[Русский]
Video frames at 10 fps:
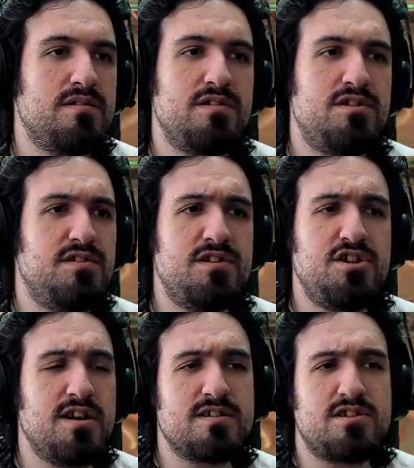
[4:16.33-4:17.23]

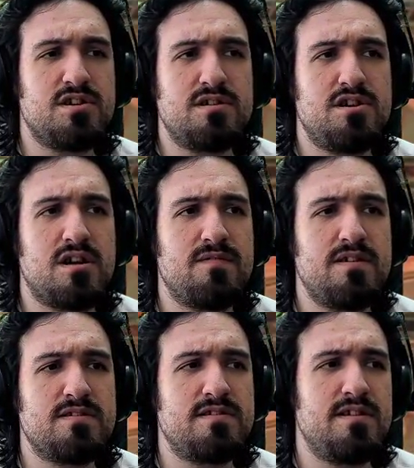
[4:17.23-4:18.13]
Сейчас
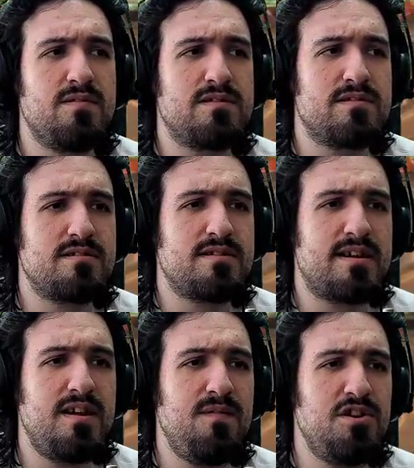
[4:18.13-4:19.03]
чаровницы делают
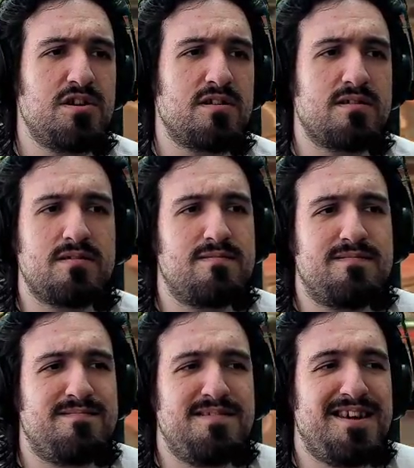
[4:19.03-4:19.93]
такие вещи,
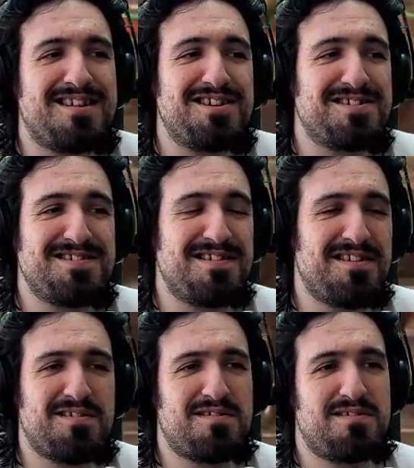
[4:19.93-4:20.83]
я даже не знаю,
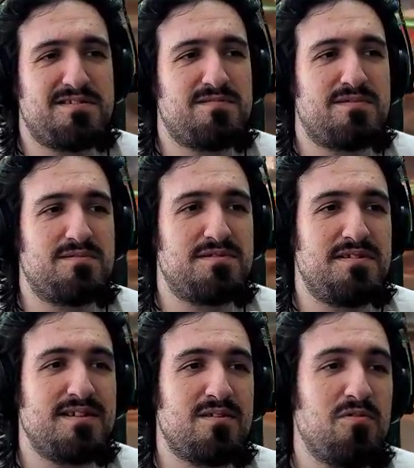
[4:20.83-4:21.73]
как это назвать. То есть
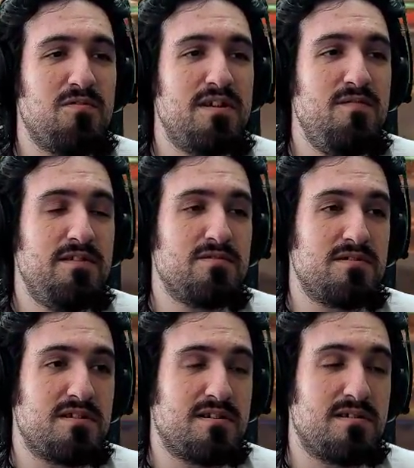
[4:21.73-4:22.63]
я такого не видел
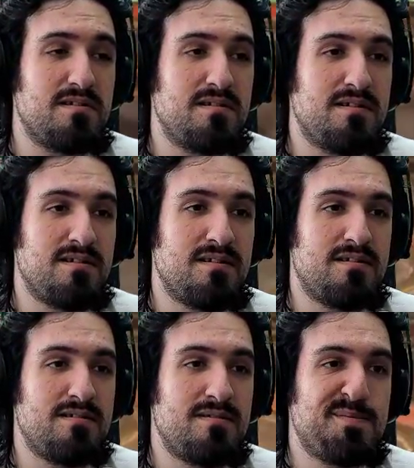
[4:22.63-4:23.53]
никогда.
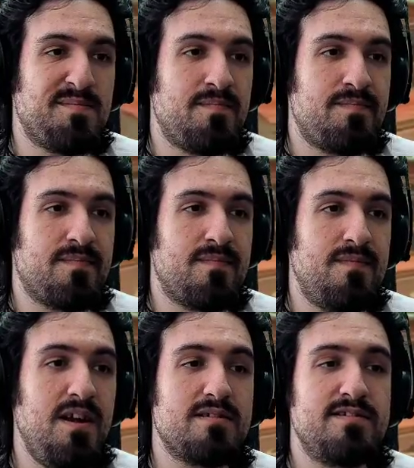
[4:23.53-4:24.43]

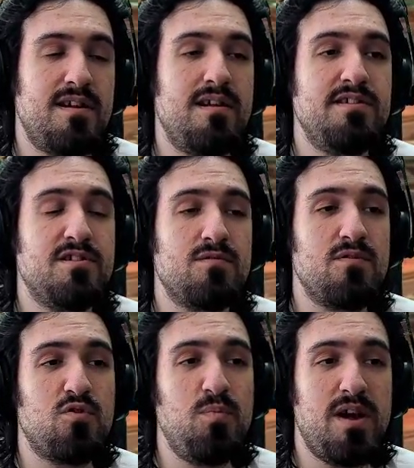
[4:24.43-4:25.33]
Нет, ледяной
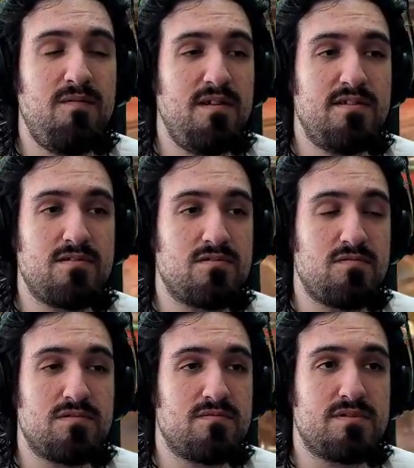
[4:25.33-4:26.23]
куб я видел, но
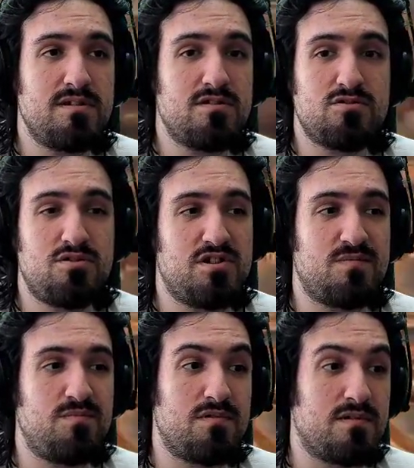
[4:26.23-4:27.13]
вот, вот это, что сейчас
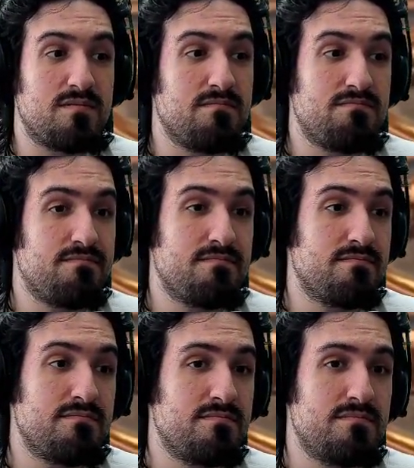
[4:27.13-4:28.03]
было,
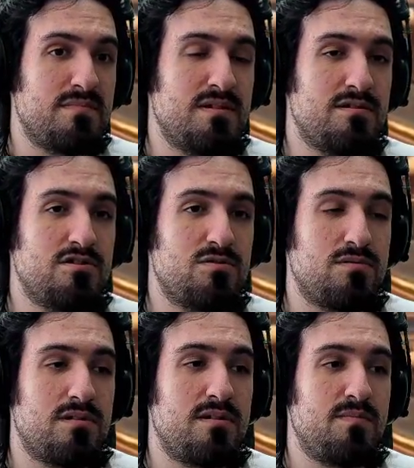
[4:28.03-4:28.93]
это
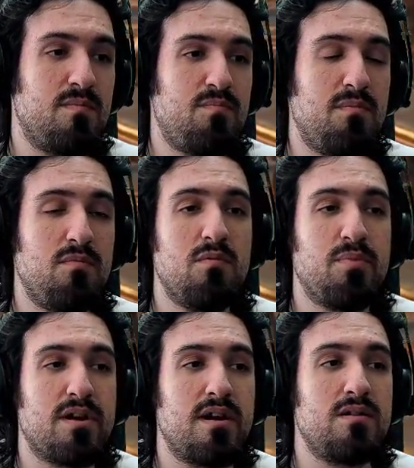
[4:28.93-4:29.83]
что-то. Она, по-моему,
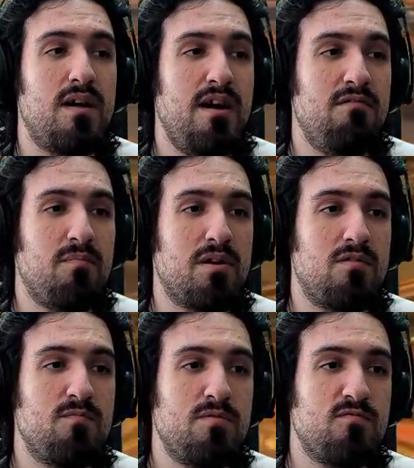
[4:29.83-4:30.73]
прокляла его, пока
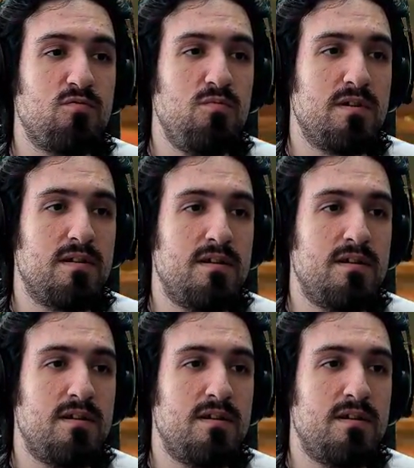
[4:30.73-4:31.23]
он был в кубе.